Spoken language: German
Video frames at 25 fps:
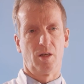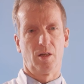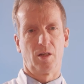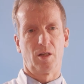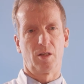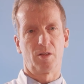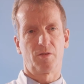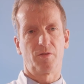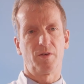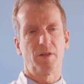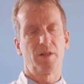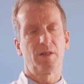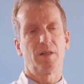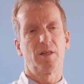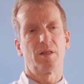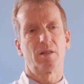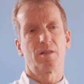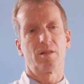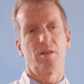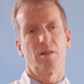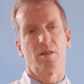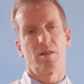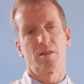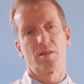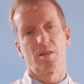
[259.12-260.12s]
Das
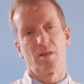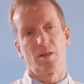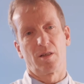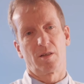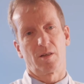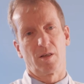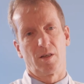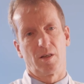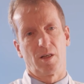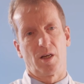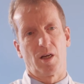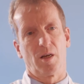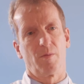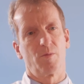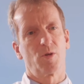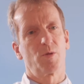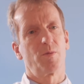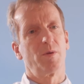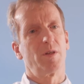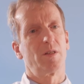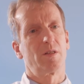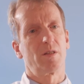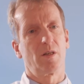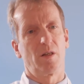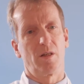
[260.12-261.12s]
Wichtigste ist, sich in einem
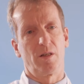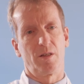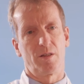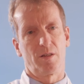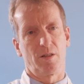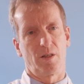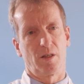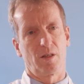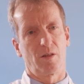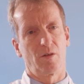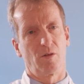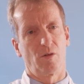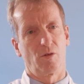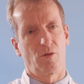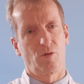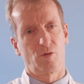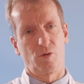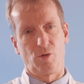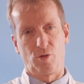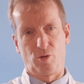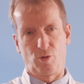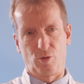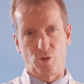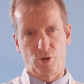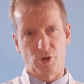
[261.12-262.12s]
spezialisierten
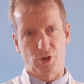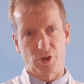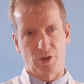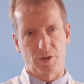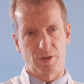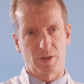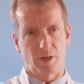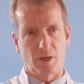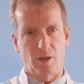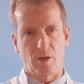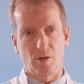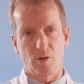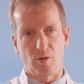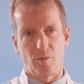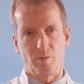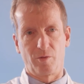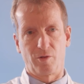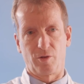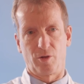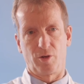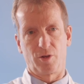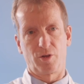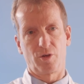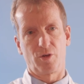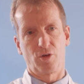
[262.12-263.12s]
onkologischen Zentrum
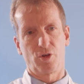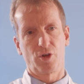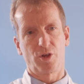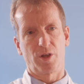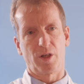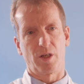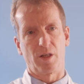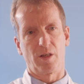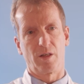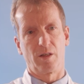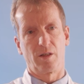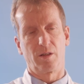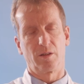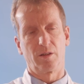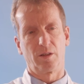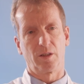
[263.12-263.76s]
vorzustellen.